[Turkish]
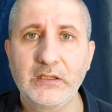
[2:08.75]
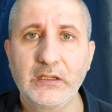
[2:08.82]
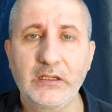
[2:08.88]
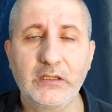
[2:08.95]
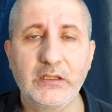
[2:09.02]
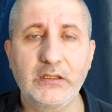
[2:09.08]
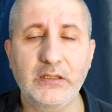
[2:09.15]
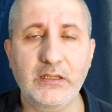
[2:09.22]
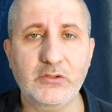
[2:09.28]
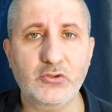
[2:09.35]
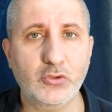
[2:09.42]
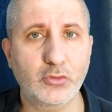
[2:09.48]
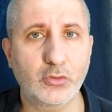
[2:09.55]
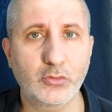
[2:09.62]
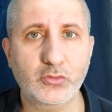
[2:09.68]
E,
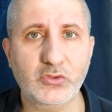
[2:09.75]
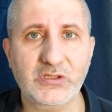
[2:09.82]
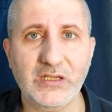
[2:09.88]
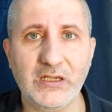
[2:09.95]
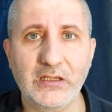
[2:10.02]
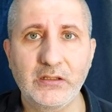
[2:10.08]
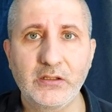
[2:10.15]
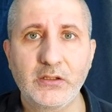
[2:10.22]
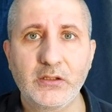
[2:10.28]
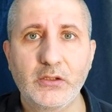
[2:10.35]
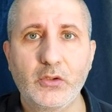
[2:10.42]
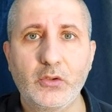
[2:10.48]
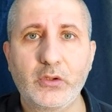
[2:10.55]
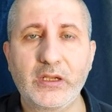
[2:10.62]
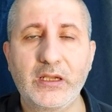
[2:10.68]
Getson olursa
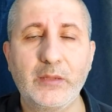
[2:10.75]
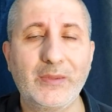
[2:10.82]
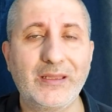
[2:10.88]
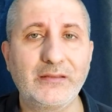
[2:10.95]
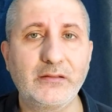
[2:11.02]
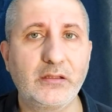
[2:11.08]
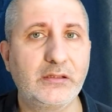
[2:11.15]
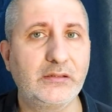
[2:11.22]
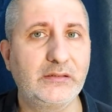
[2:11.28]
oraya ben